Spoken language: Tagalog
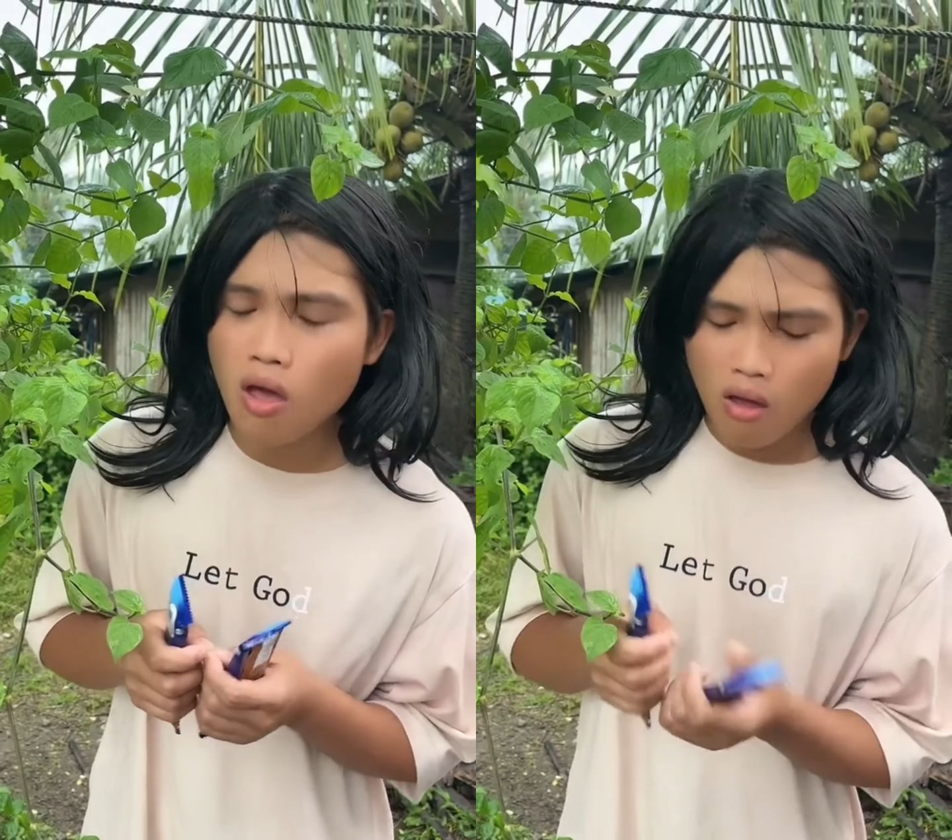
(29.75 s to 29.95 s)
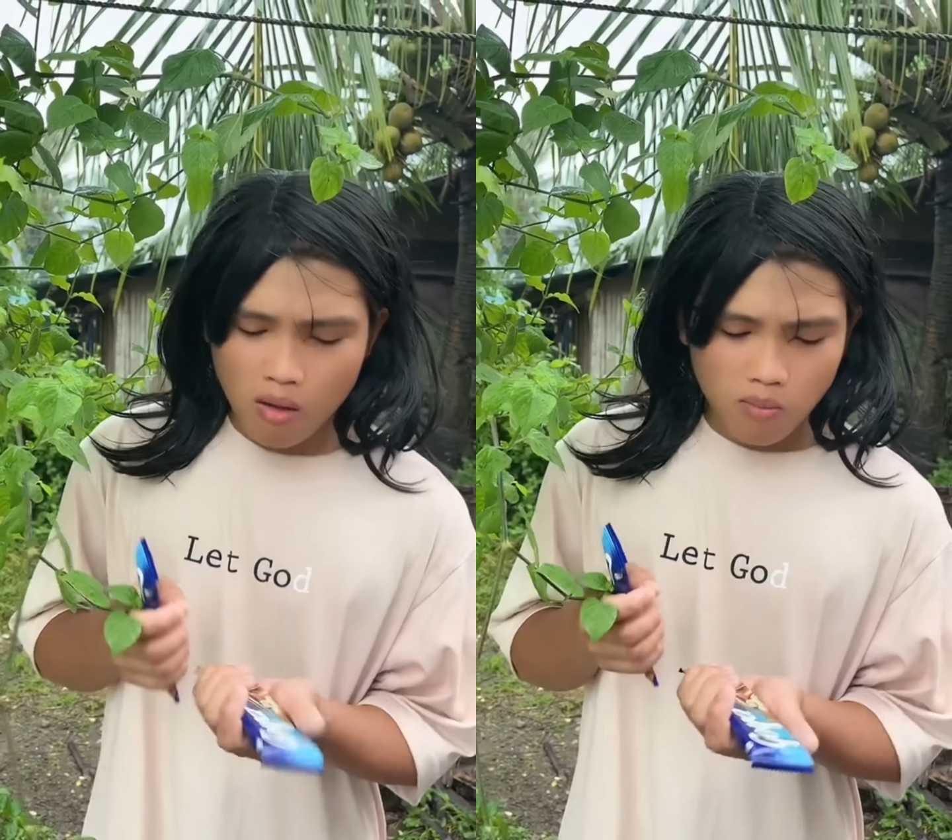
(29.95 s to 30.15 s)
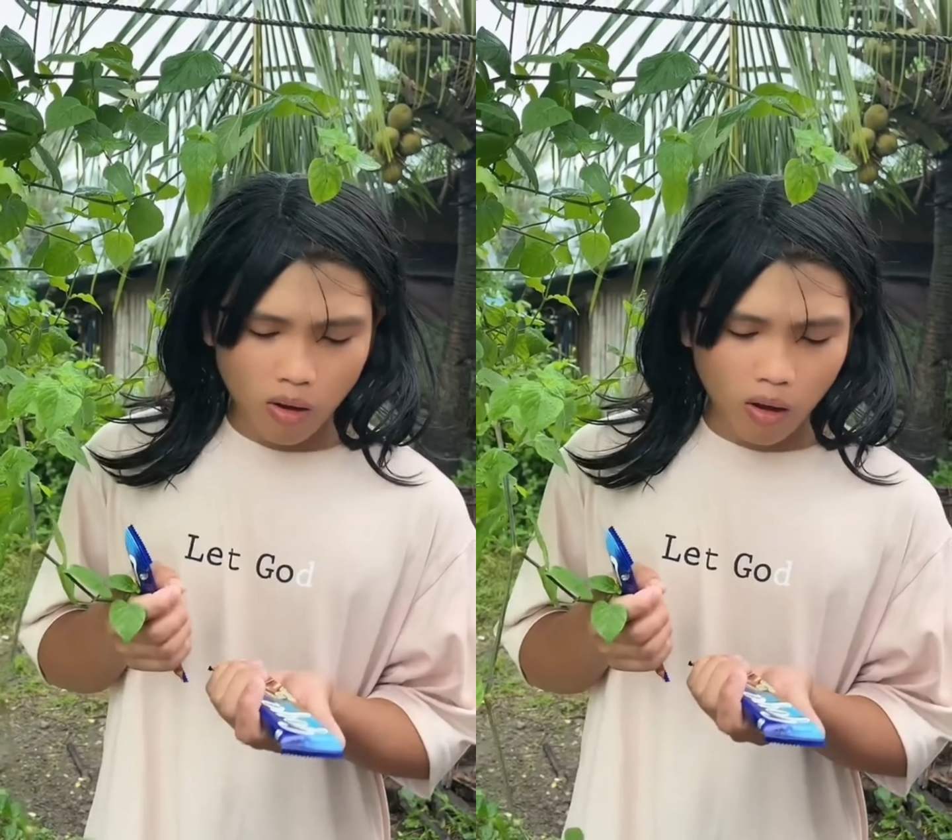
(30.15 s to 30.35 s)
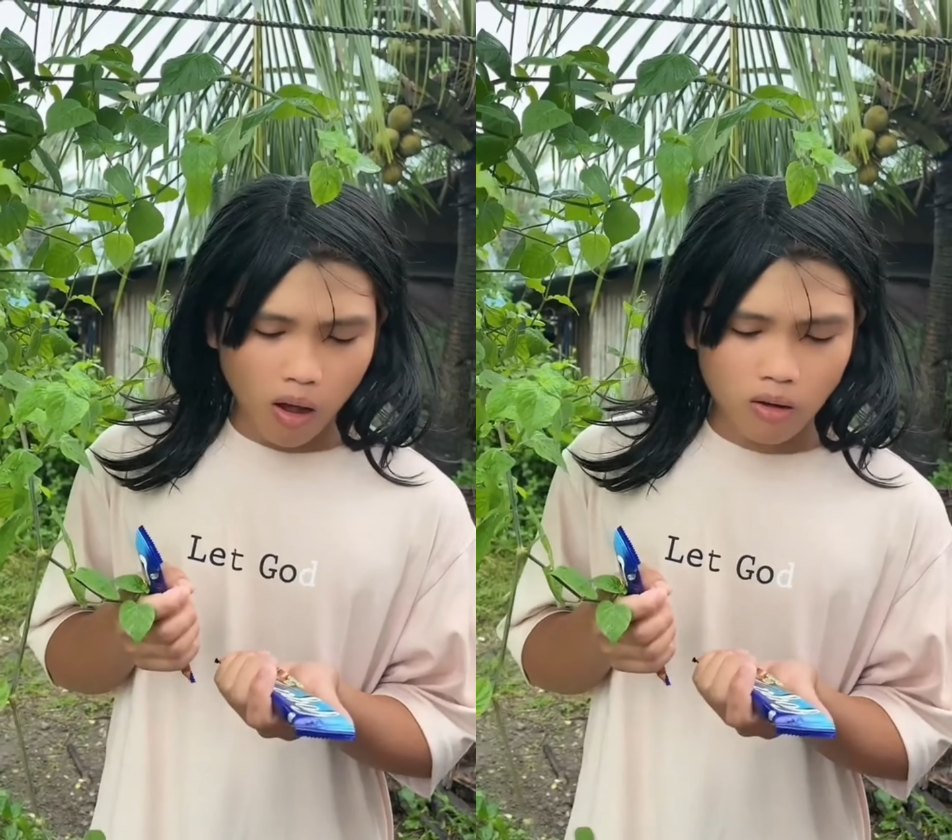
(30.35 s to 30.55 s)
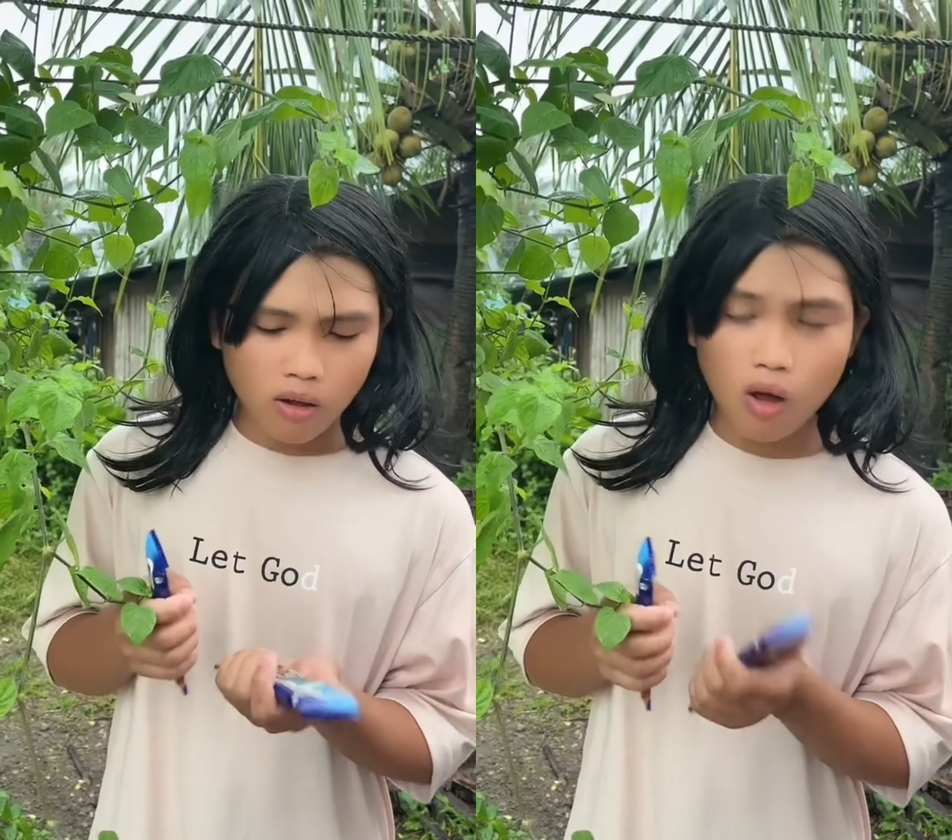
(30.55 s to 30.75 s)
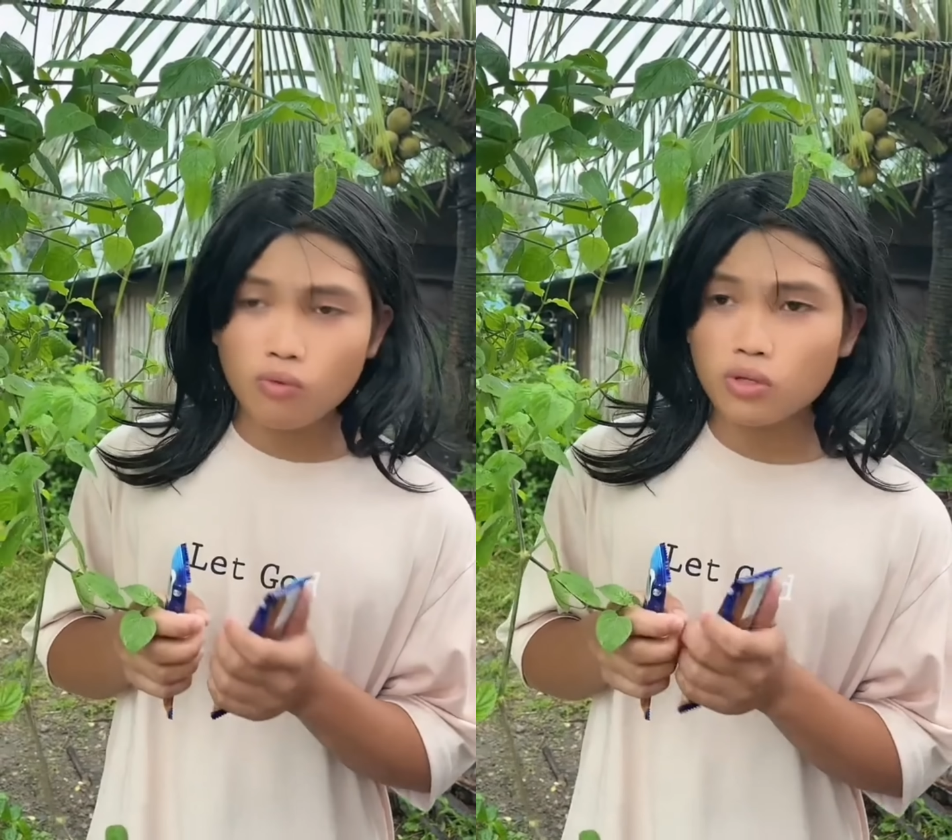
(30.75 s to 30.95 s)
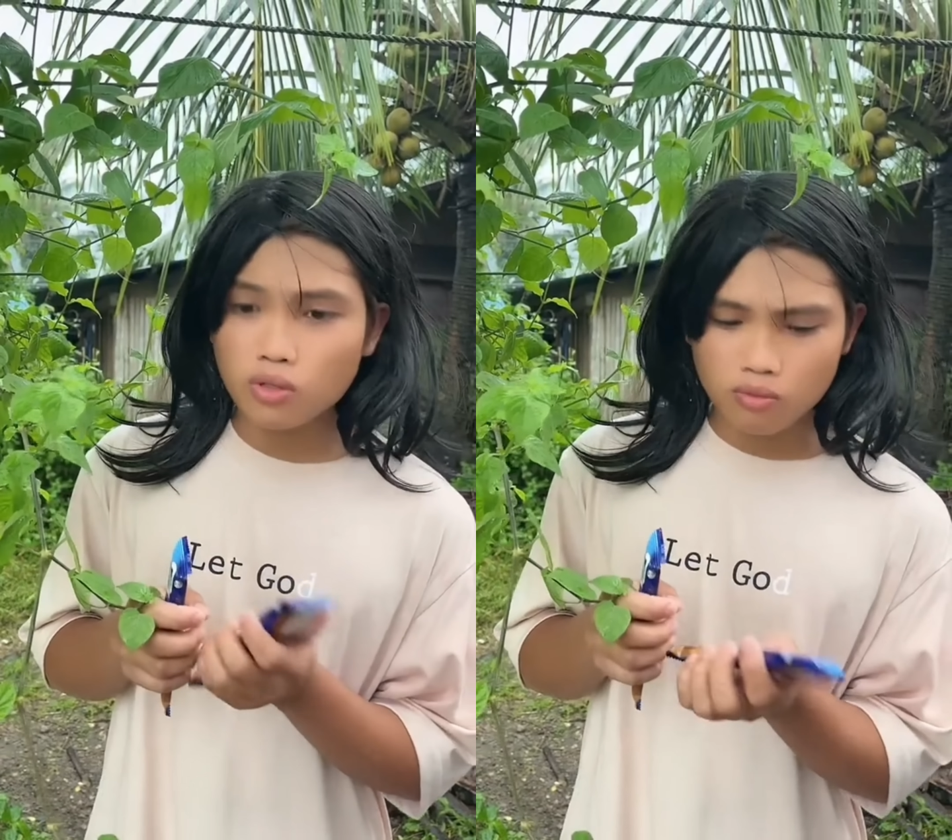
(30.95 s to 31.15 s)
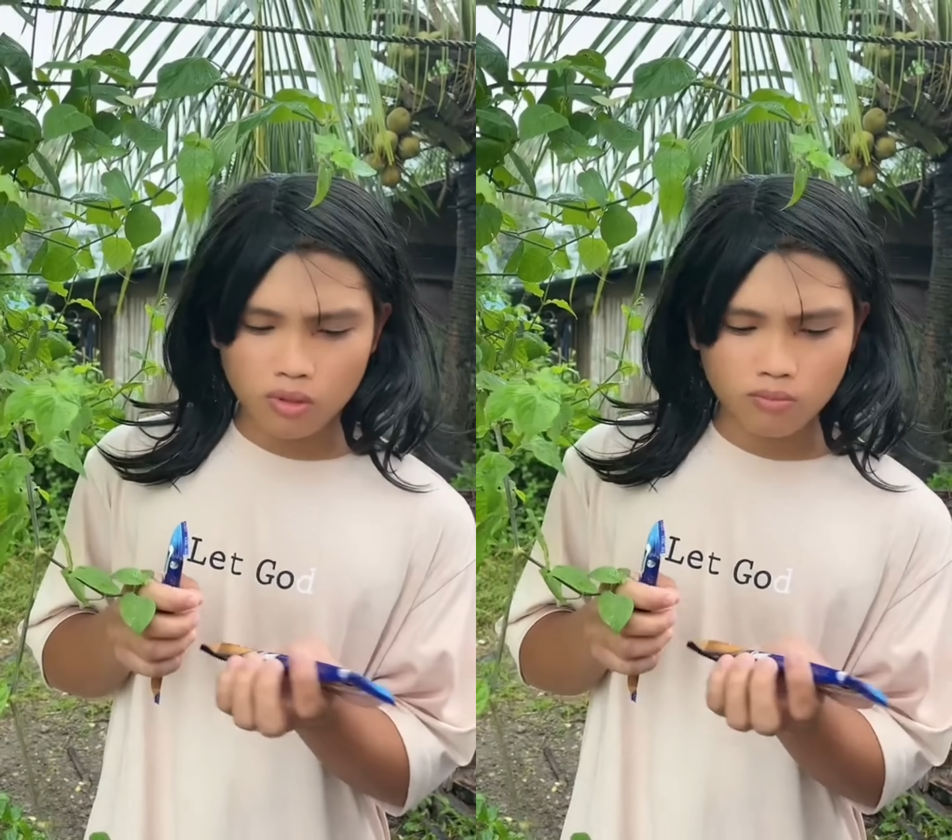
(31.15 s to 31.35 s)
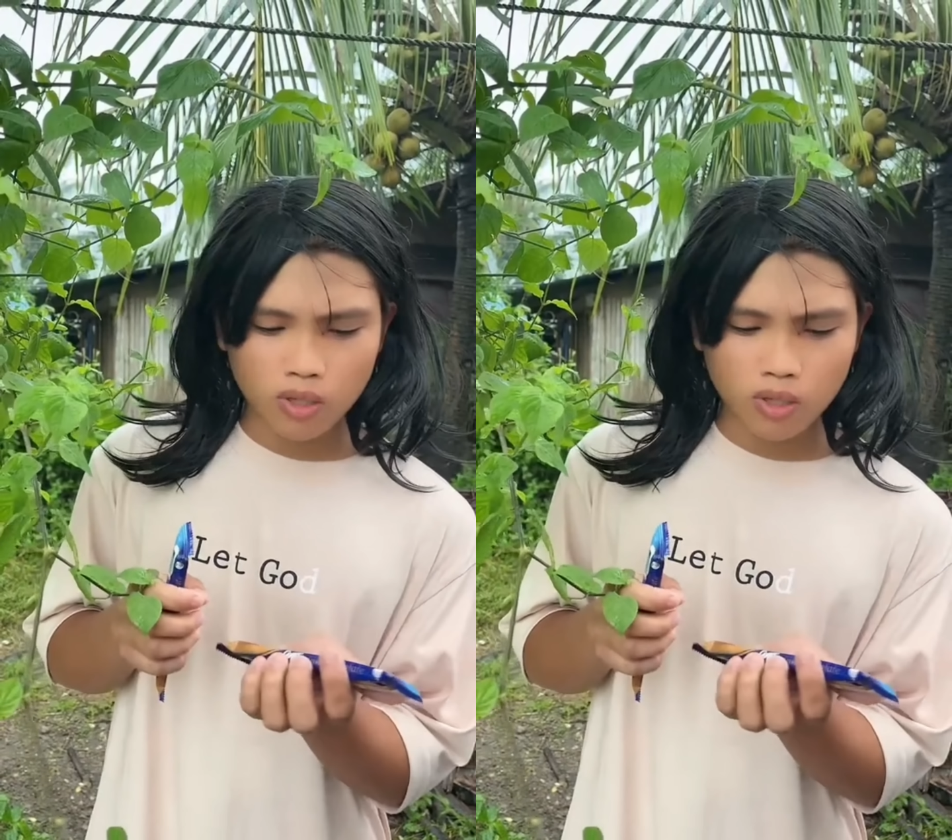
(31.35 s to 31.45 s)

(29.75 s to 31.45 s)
Baka agawin ni Mima